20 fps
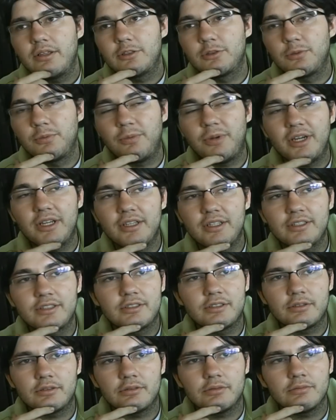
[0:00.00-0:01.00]
Es un país
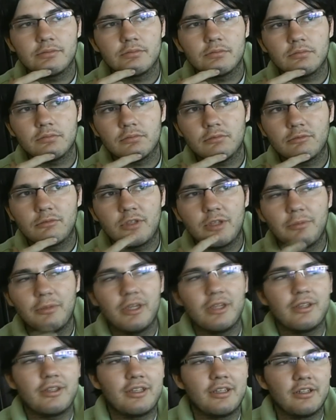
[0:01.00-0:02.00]
que,
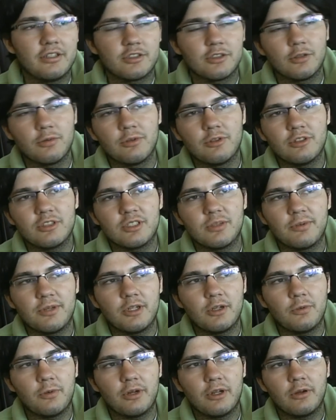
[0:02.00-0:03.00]
me, en este momento está
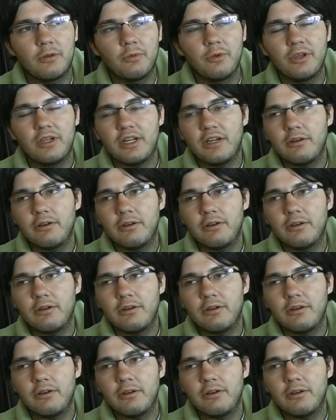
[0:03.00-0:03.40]
pasando por algo muy